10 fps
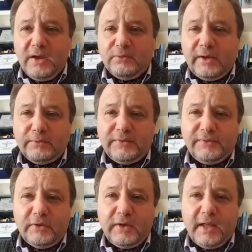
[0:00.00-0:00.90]
una
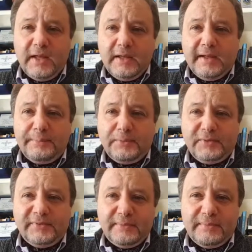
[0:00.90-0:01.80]
questione che
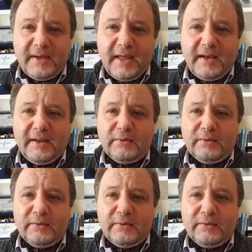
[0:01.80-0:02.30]
può sembrare